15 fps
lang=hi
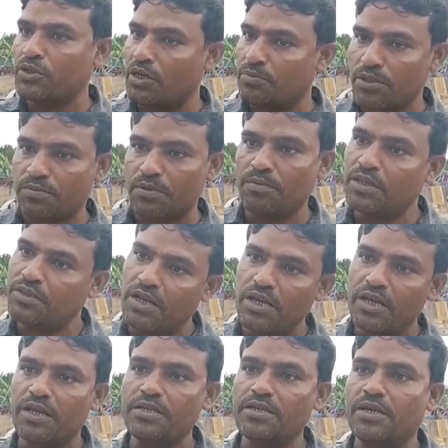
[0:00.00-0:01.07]
पास चार पाँच फैमिली
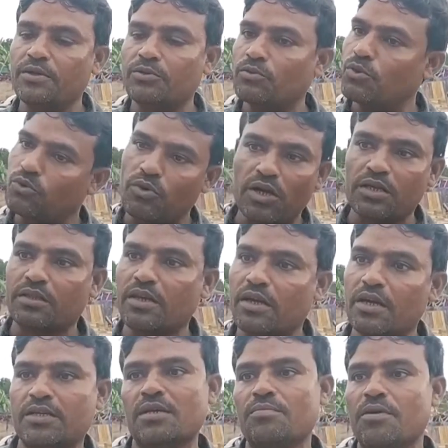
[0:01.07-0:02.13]
दिल्ली की है और
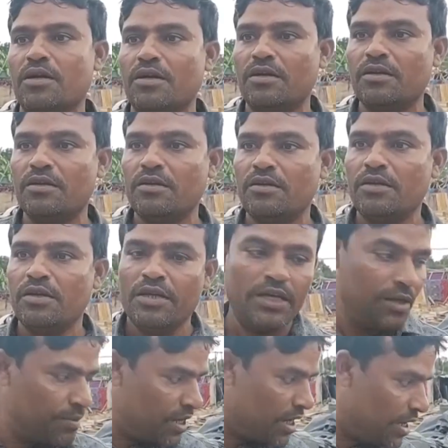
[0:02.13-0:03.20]
कोलकाता का आसाम का है
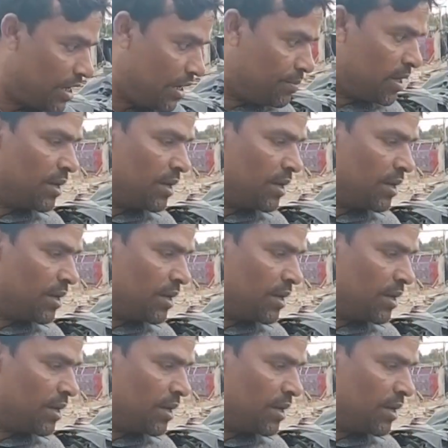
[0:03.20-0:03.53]
ये भी ये